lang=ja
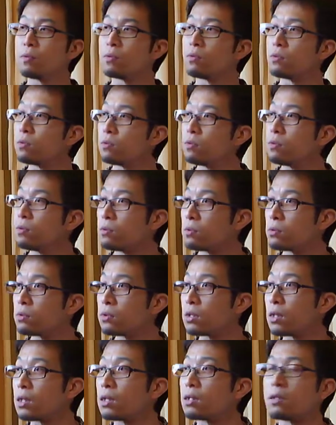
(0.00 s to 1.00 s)
ずっと
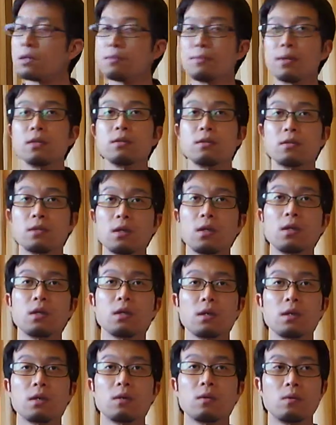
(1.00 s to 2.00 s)
使ってますね
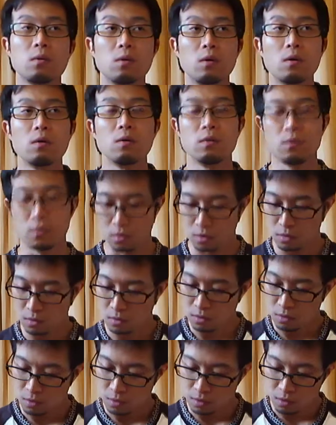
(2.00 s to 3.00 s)
結構
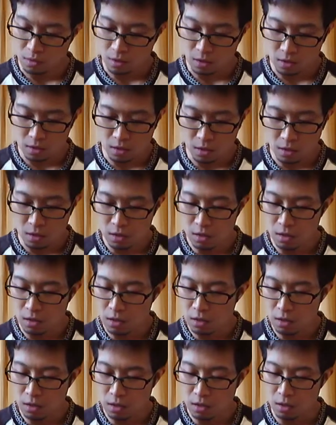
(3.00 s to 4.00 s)
で最近
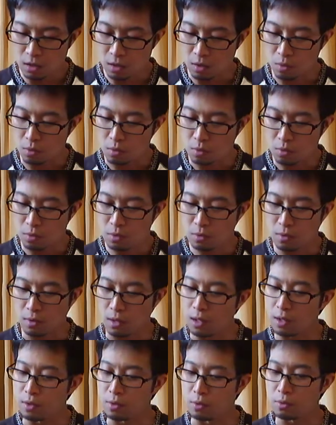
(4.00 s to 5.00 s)
になってこういうの
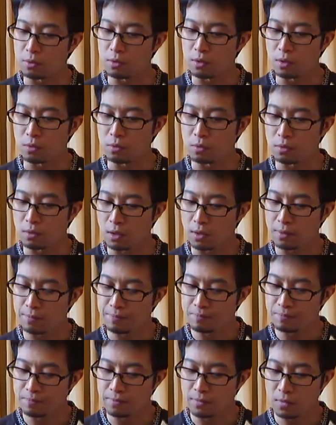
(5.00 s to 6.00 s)
があるよってことで、
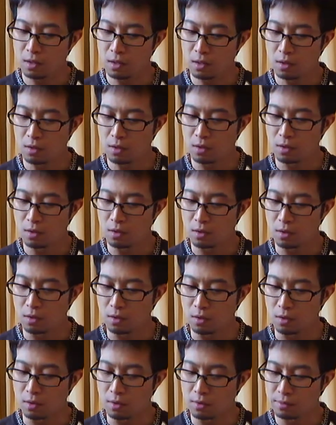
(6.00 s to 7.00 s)

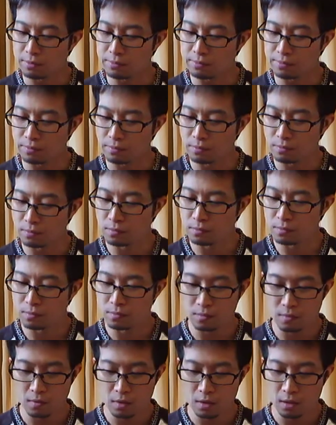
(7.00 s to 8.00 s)

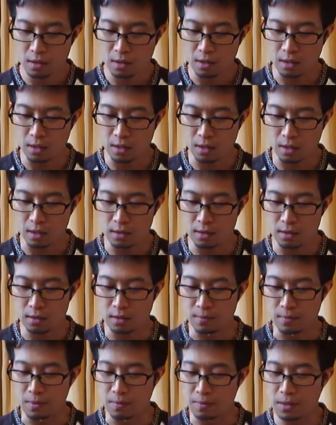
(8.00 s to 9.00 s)
えー、買っ
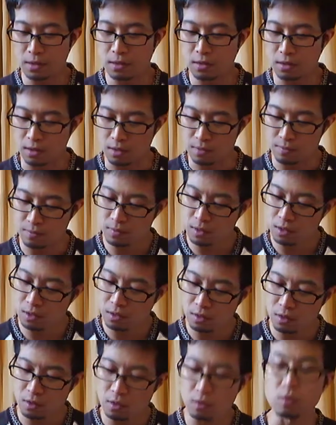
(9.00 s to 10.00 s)
てみました
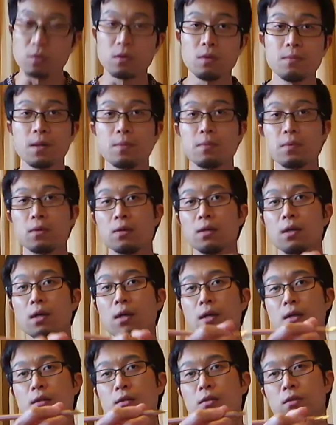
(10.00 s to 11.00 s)
えっ、と今持った
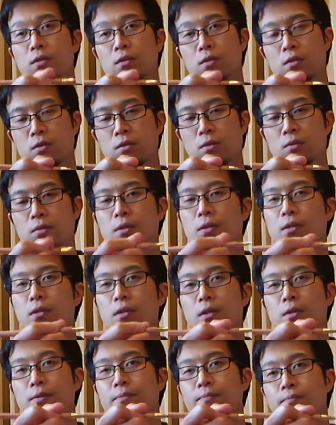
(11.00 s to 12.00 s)
感じそうです
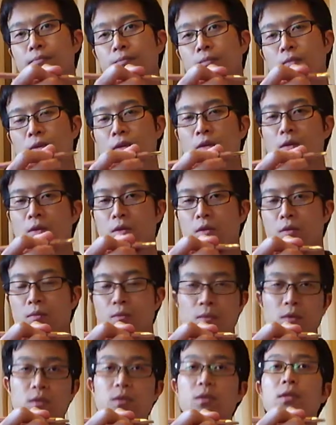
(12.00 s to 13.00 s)
ね
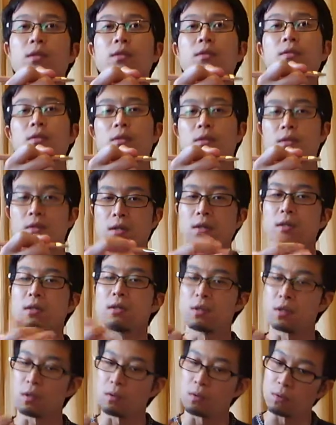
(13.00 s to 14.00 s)
持ちやすいですね
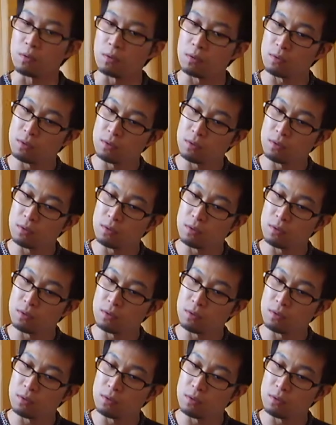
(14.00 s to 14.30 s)
結構